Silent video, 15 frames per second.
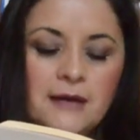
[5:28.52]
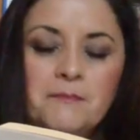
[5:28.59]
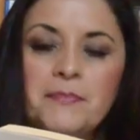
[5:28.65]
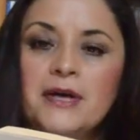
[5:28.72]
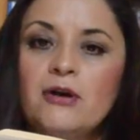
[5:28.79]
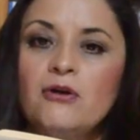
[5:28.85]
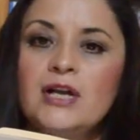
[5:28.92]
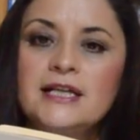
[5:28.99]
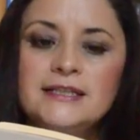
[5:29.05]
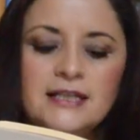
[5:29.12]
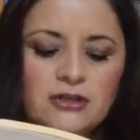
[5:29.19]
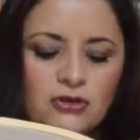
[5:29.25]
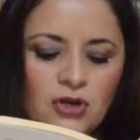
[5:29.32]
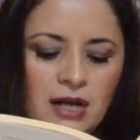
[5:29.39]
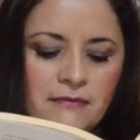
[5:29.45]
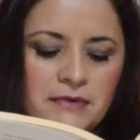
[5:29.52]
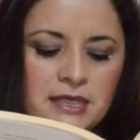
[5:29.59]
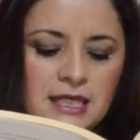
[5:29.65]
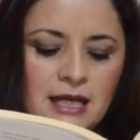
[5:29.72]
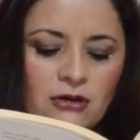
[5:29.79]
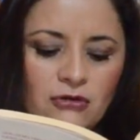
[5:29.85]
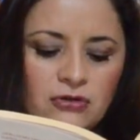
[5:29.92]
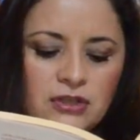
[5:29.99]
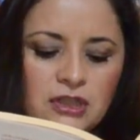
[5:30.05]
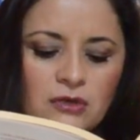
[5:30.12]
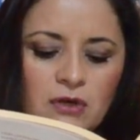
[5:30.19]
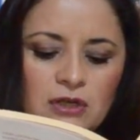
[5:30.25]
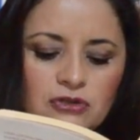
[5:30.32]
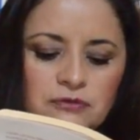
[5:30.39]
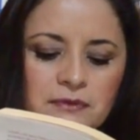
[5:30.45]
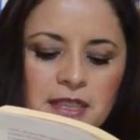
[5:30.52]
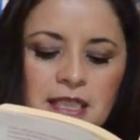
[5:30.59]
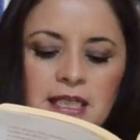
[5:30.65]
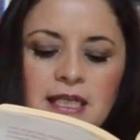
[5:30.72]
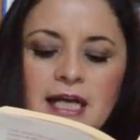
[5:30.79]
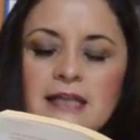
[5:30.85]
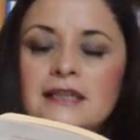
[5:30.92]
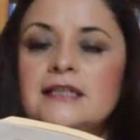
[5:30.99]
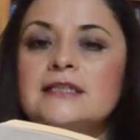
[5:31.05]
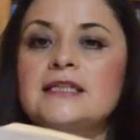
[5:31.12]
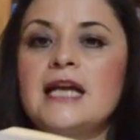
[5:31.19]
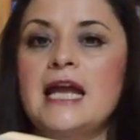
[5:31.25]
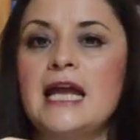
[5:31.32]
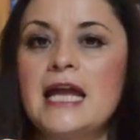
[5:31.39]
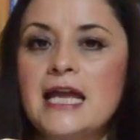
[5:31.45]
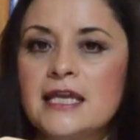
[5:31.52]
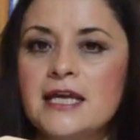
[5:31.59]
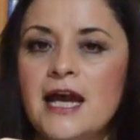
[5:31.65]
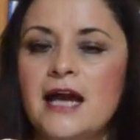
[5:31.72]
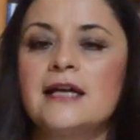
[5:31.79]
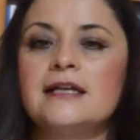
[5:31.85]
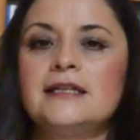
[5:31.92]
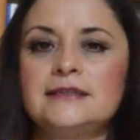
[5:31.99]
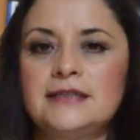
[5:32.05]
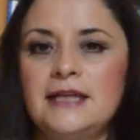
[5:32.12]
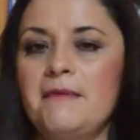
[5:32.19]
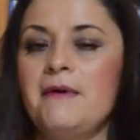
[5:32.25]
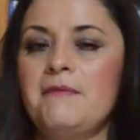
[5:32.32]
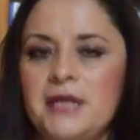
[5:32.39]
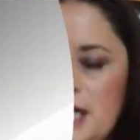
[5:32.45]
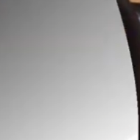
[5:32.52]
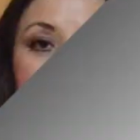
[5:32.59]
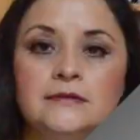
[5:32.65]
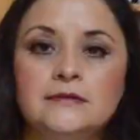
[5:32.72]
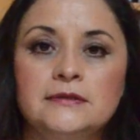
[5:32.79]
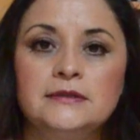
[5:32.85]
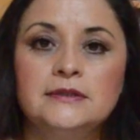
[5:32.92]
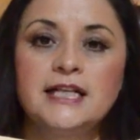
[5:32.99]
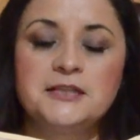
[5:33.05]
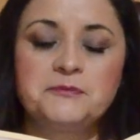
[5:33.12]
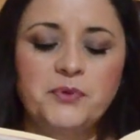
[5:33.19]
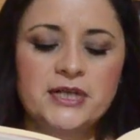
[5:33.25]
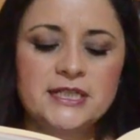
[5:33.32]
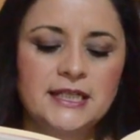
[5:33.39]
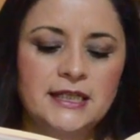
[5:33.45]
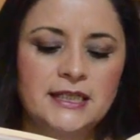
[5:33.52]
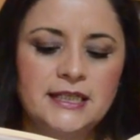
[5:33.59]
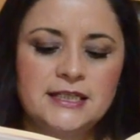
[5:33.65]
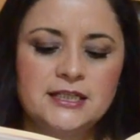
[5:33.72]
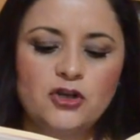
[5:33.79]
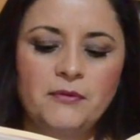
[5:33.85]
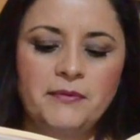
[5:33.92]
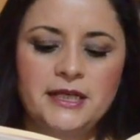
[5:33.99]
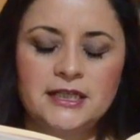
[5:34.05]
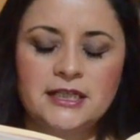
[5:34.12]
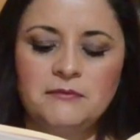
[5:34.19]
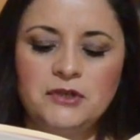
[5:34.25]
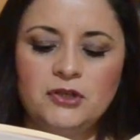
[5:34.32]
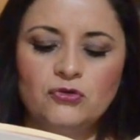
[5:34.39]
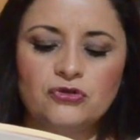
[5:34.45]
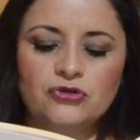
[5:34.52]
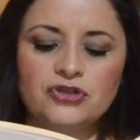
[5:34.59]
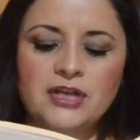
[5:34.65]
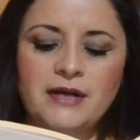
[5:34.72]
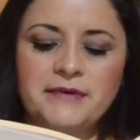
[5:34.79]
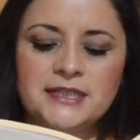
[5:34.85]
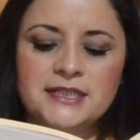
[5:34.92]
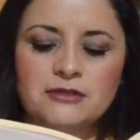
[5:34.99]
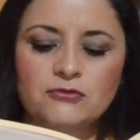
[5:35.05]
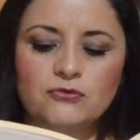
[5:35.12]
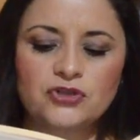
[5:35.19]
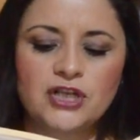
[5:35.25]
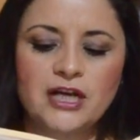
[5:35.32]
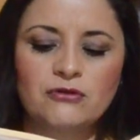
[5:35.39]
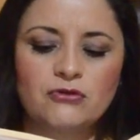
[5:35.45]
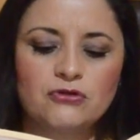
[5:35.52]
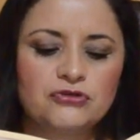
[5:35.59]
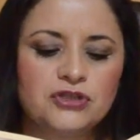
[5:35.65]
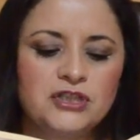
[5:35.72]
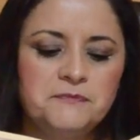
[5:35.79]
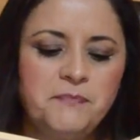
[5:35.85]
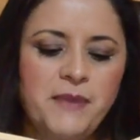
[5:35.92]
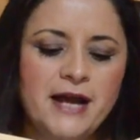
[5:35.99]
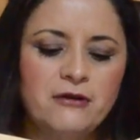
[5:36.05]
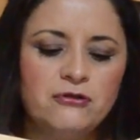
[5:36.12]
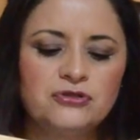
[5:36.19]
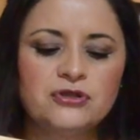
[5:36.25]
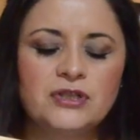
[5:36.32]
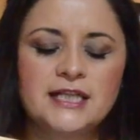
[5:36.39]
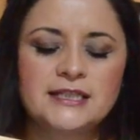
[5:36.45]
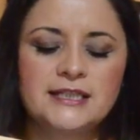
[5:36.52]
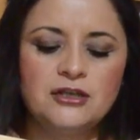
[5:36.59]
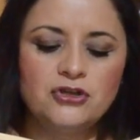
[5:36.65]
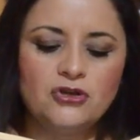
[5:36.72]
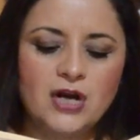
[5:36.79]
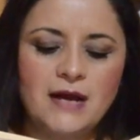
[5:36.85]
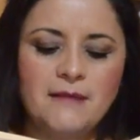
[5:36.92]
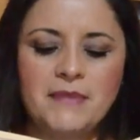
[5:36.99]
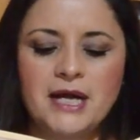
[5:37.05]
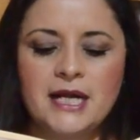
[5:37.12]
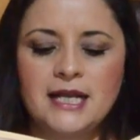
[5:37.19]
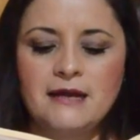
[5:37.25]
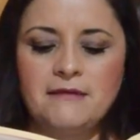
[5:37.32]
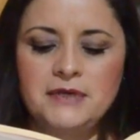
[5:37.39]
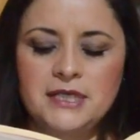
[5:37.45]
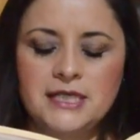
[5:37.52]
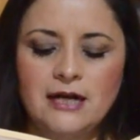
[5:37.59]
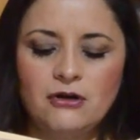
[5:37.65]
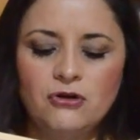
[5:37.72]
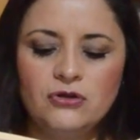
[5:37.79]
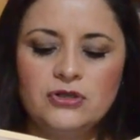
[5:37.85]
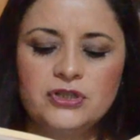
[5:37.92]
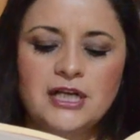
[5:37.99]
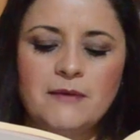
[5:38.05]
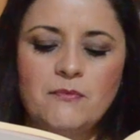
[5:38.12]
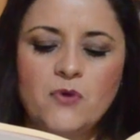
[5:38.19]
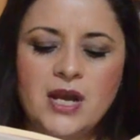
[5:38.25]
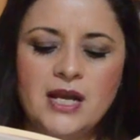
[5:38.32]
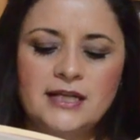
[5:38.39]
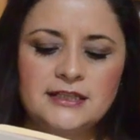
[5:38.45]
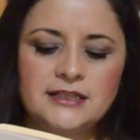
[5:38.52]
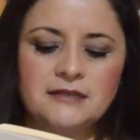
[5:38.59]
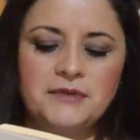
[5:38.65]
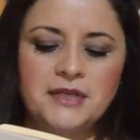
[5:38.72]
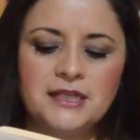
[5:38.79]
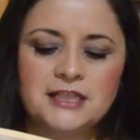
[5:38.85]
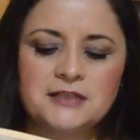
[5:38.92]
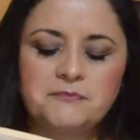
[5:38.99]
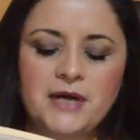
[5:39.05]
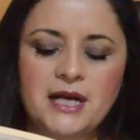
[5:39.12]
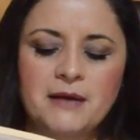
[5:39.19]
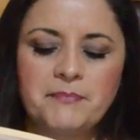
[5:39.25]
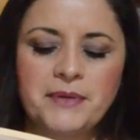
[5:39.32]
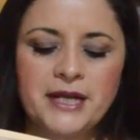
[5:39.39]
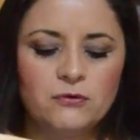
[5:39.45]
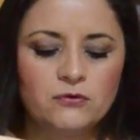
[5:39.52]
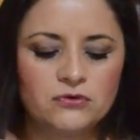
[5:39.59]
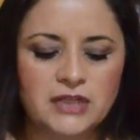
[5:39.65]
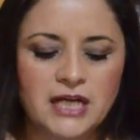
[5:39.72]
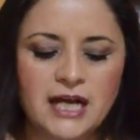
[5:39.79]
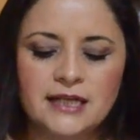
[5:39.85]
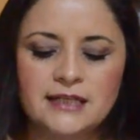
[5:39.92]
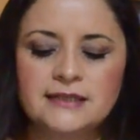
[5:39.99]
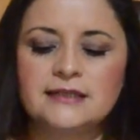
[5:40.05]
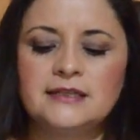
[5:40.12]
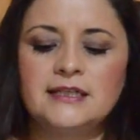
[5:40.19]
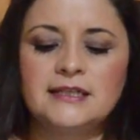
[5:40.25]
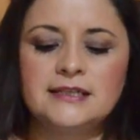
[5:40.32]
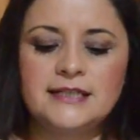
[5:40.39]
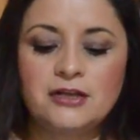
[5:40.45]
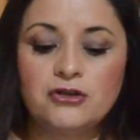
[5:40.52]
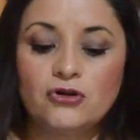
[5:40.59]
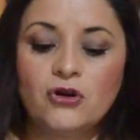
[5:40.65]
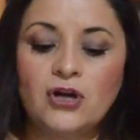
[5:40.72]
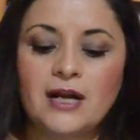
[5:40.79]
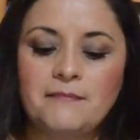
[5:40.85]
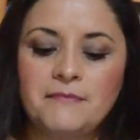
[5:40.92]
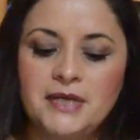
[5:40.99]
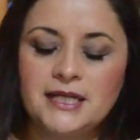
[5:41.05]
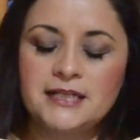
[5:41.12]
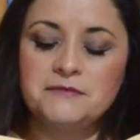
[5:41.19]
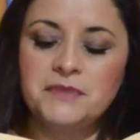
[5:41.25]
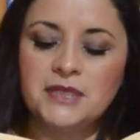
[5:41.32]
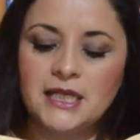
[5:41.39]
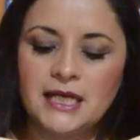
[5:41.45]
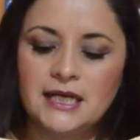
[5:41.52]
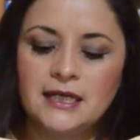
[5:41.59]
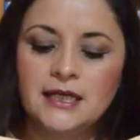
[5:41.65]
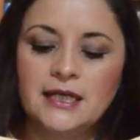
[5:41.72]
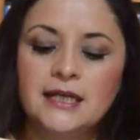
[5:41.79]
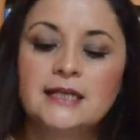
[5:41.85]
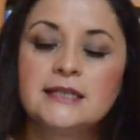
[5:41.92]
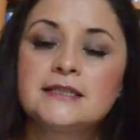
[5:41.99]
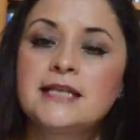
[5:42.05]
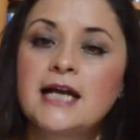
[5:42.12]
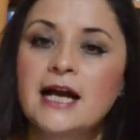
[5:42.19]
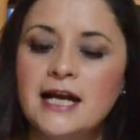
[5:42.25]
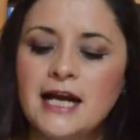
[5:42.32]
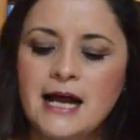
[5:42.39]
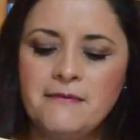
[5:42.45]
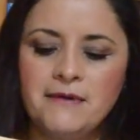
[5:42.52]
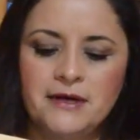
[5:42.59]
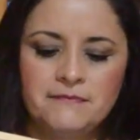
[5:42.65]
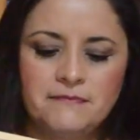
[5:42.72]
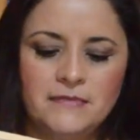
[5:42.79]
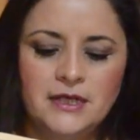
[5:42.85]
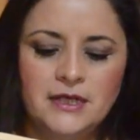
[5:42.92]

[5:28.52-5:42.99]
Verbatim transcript: pero la señora Villalón dijo a los vigilantes que ella estaba bien. Después de 15 o 20 minutos de haberse escuchado los disparos, la señora María Villalón llamó a las sirvientas para preguntarles si el señor Ramírez Miguel sangraba.